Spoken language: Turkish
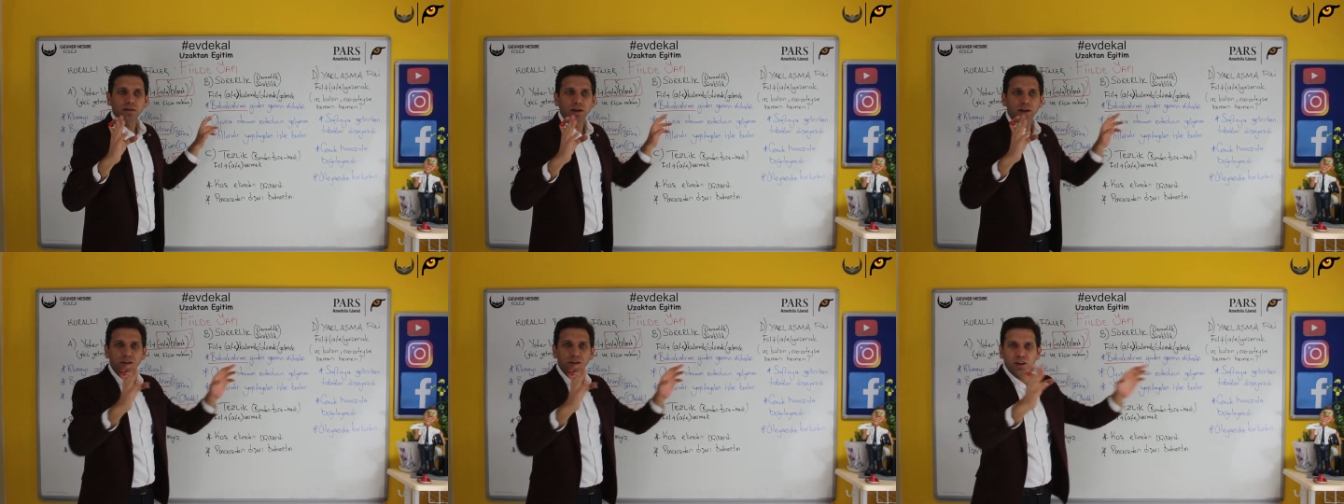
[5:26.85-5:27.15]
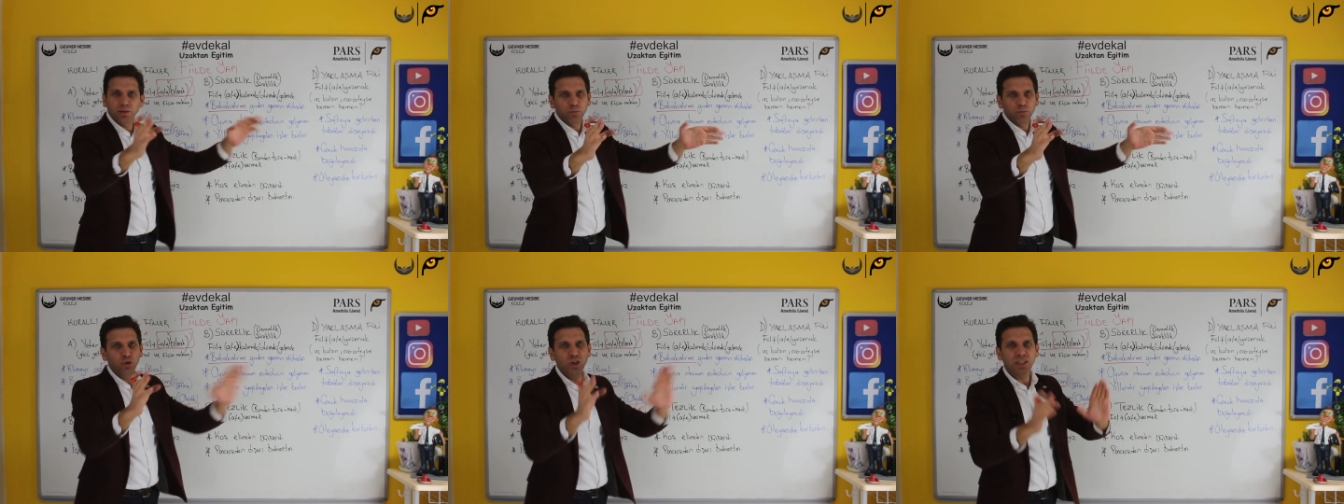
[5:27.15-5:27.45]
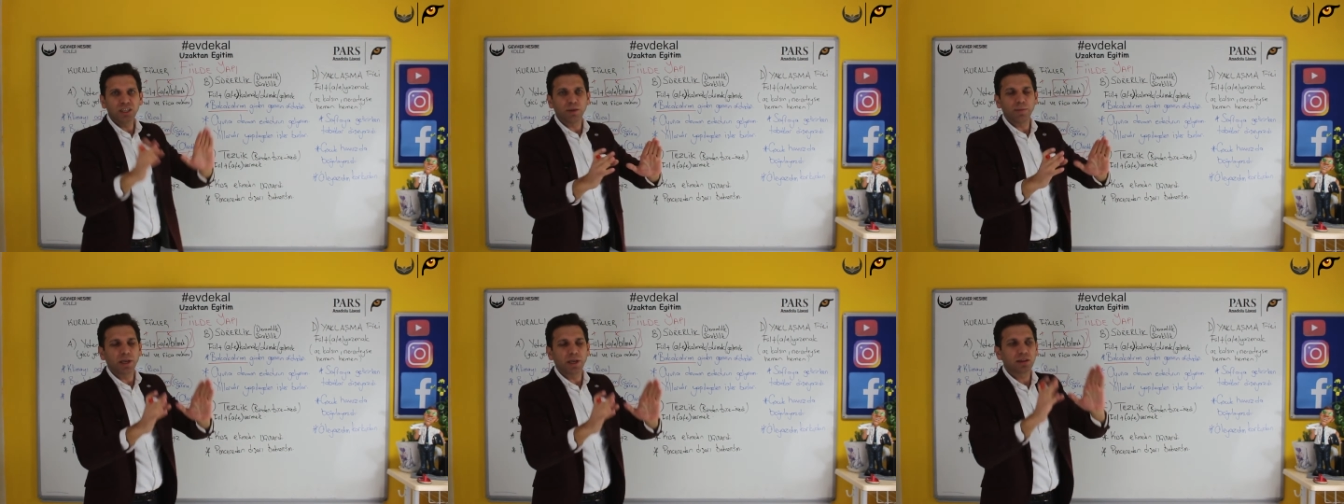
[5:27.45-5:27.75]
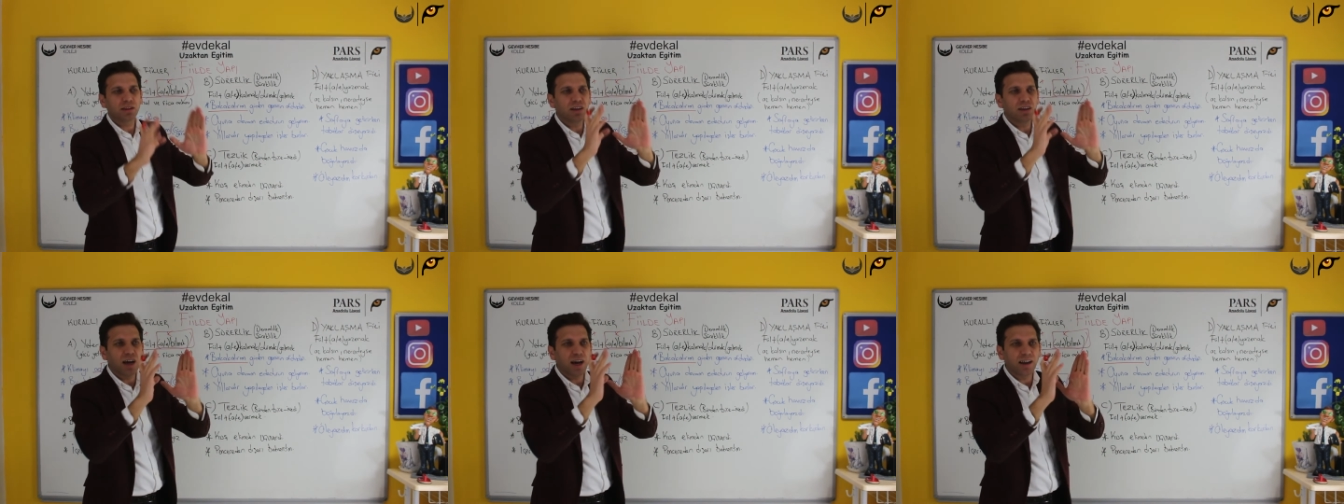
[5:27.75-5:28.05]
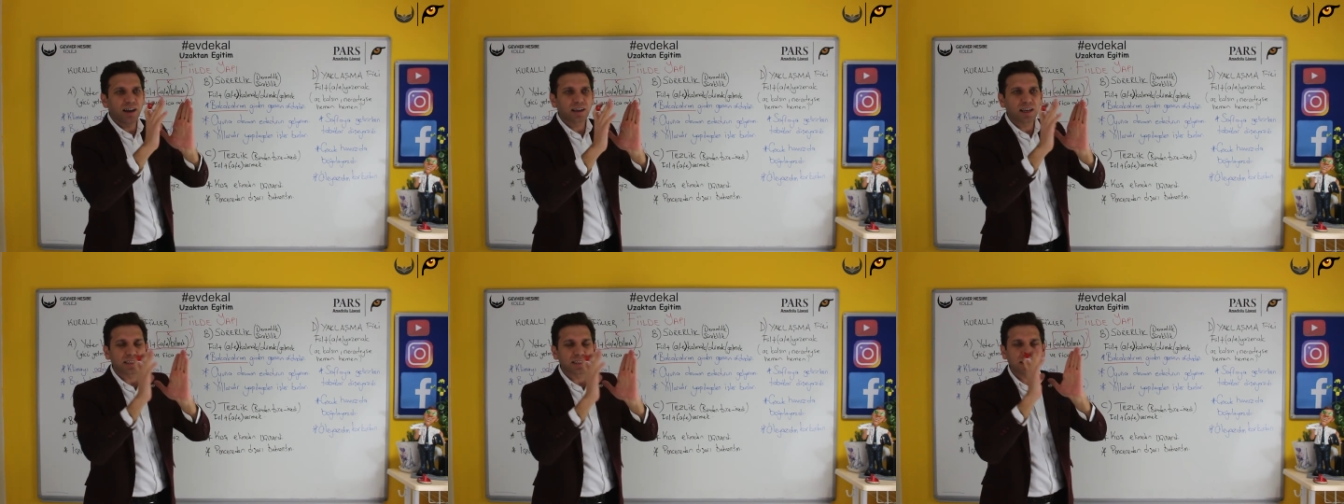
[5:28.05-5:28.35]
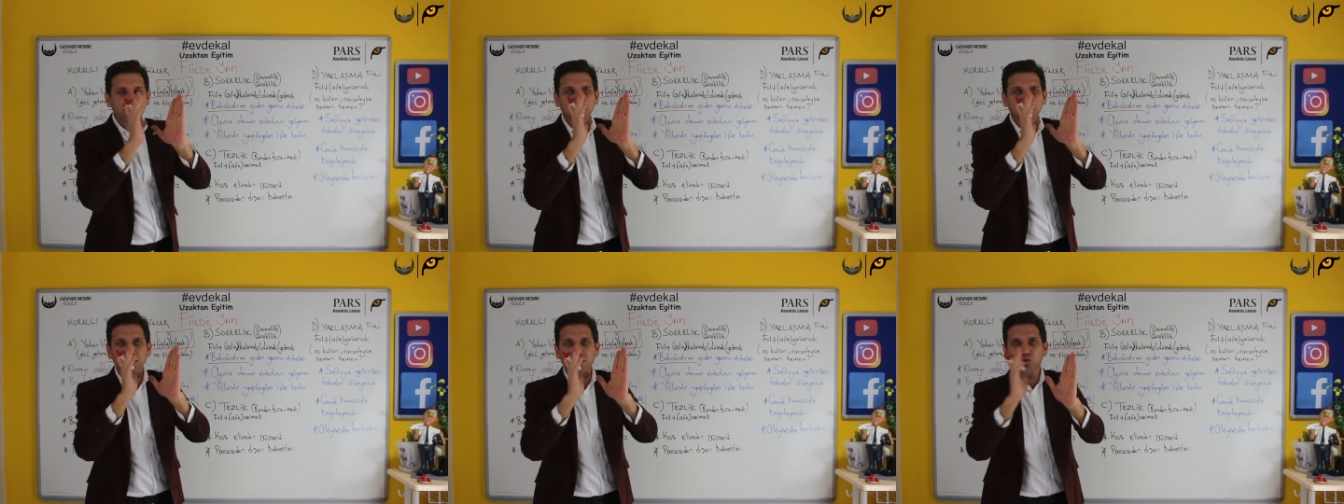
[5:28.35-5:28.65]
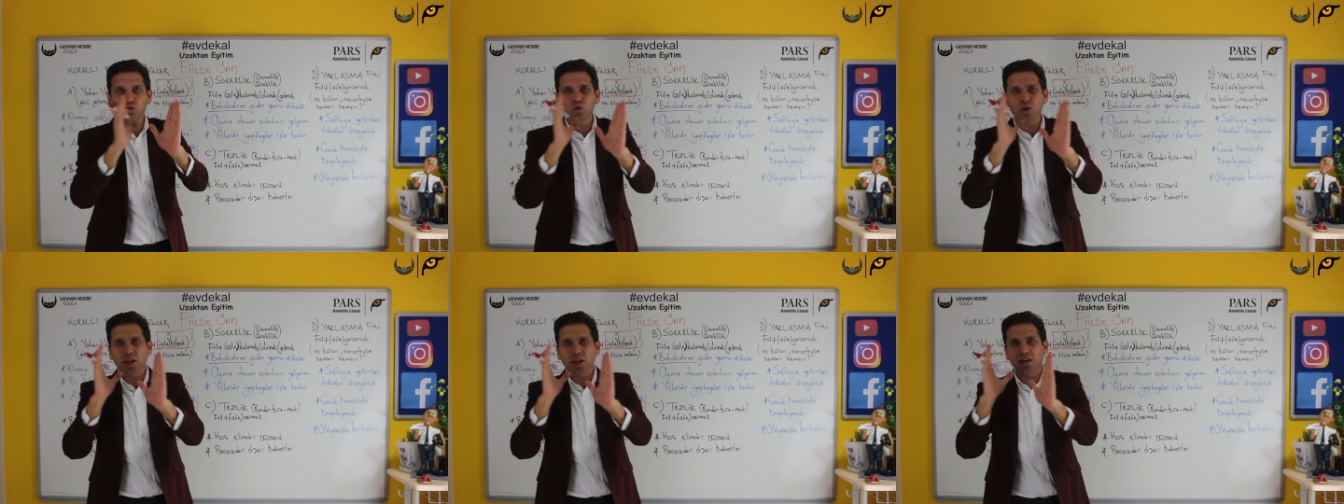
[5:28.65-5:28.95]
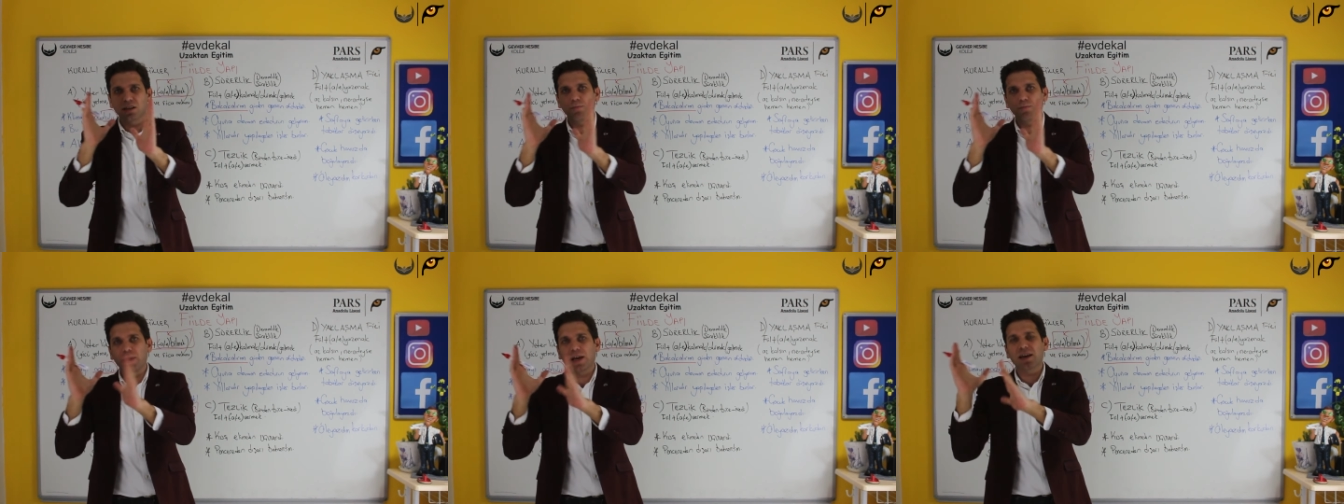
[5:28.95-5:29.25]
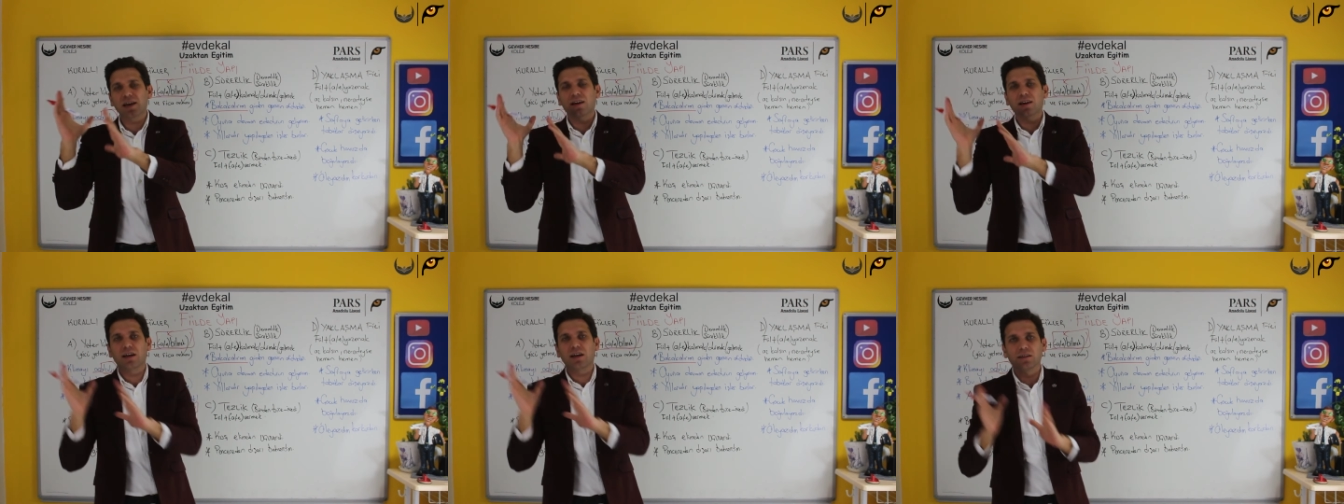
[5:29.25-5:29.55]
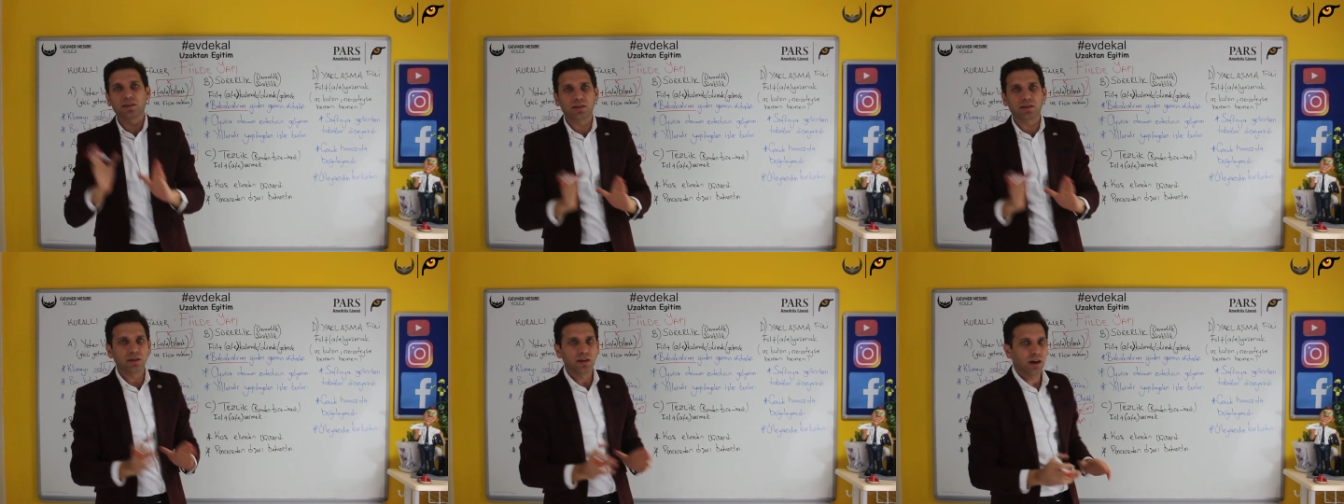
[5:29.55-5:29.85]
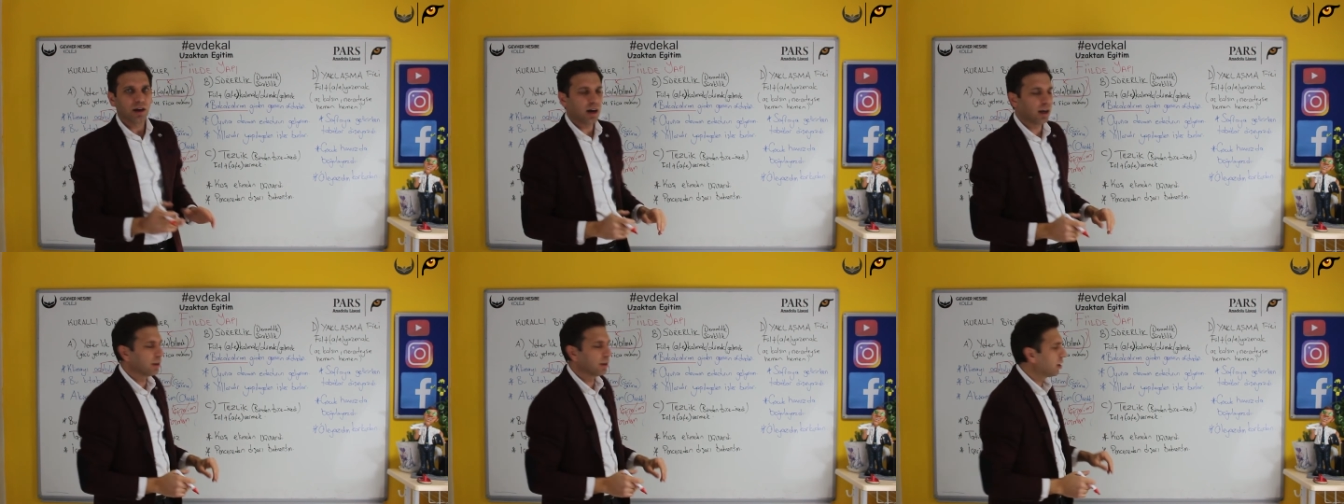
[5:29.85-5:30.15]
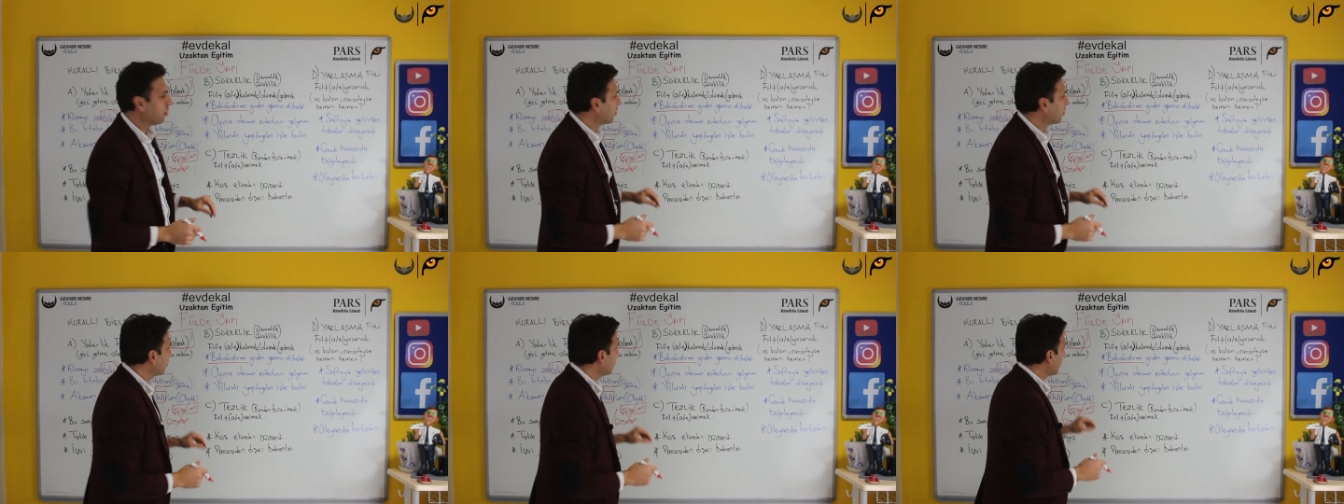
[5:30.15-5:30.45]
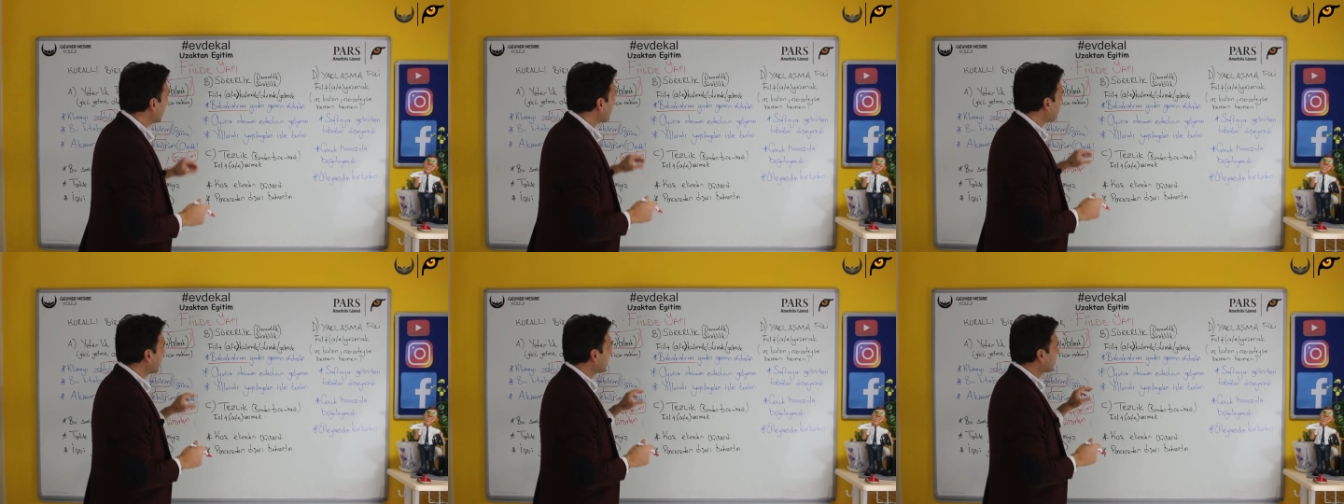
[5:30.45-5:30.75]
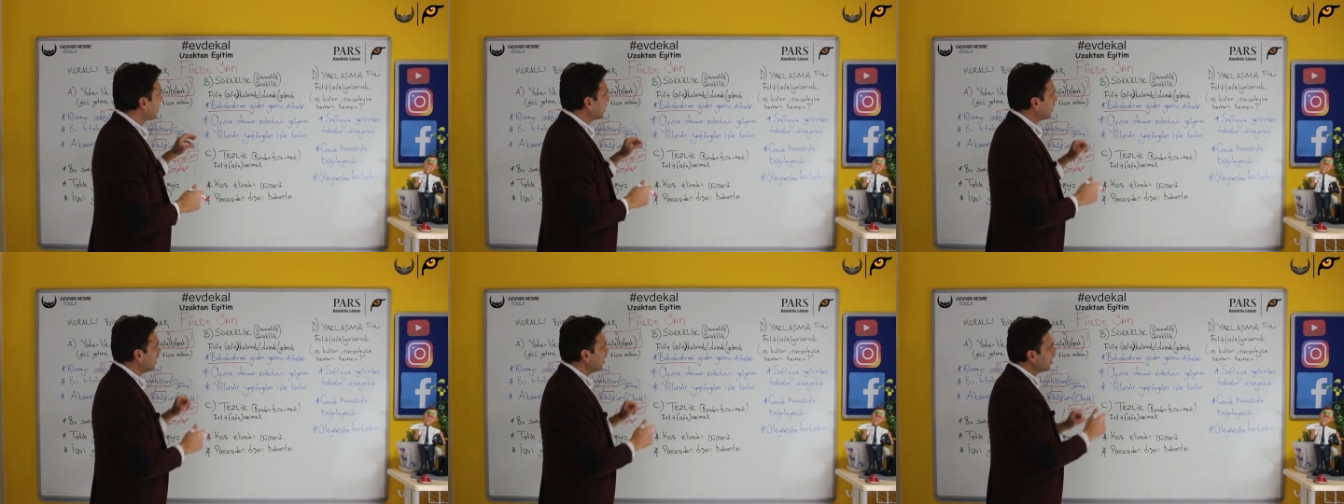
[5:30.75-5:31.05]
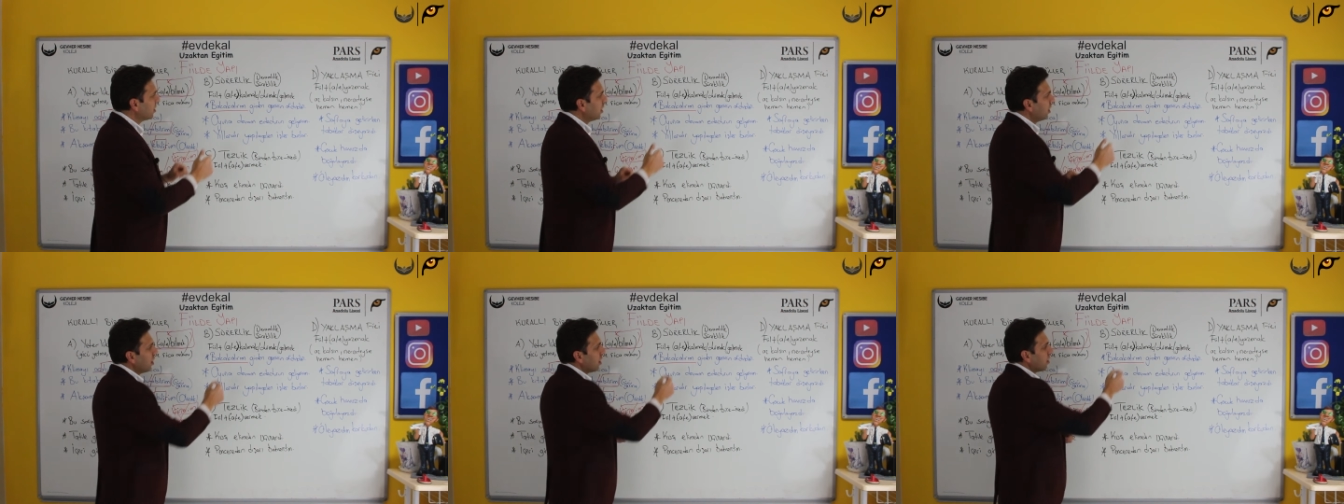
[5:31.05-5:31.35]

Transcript: Yani e, bu ne demektir? Arkasında sürekli baka kaldı anlamını vermektedir